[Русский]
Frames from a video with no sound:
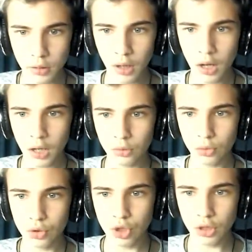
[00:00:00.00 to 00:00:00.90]
Так,
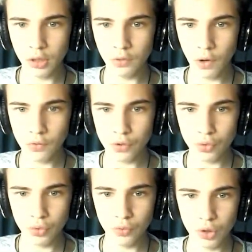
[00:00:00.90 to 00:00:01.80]
тут чилы
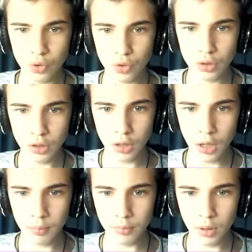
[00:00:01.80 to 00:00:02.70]
вовсю движутся
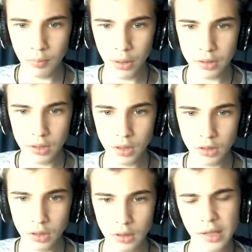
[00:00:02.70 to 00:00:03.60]
на
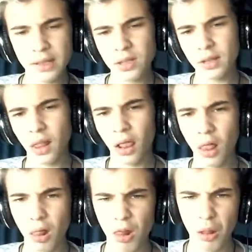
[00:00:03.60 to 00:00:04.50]
нападение. Да, я,
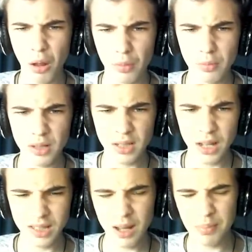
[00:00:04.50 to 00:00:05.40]

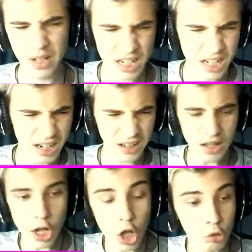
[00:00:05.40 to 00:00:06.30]
я, я проиграл.
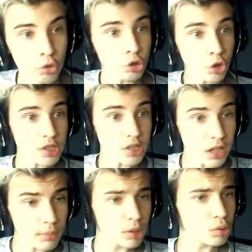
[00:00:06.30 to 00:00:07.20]
Ну, стой,
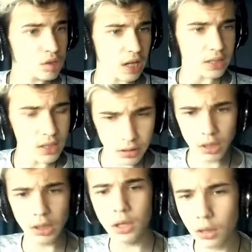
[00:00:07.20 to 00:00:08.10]
сделал минус один
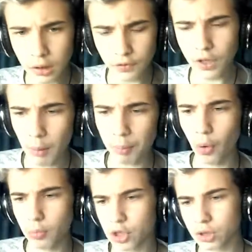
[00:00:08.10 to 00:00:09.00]
и дофига
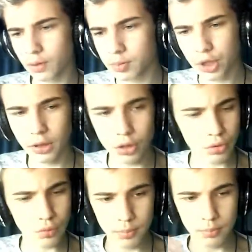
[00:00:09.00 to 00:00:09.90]
помощи вообще. Так
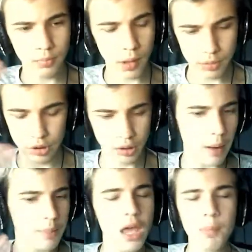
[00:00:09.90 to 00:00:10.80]
что вообще.
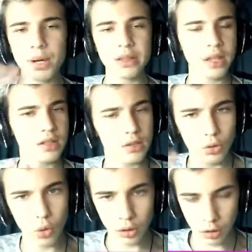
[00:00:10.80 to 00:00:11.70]
Ко мне претензий
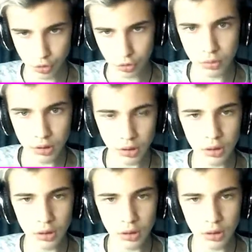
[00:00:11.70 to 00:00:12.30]
ноль должен быть.